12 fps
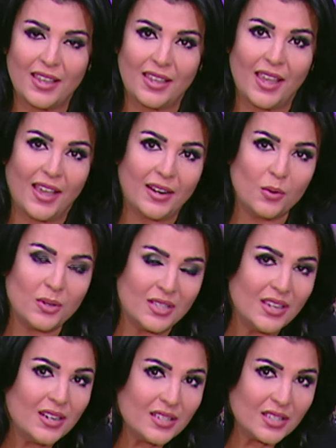يعني
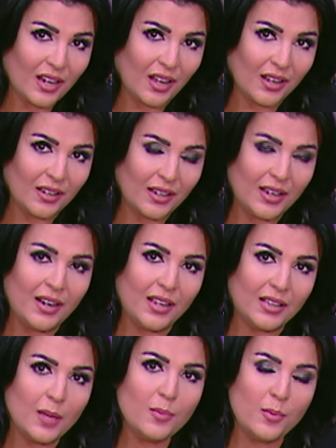وزير الصحة اللي
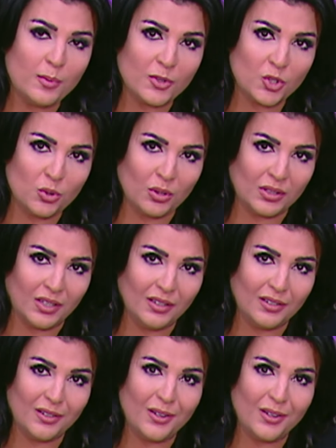اهتم بالمشروع ده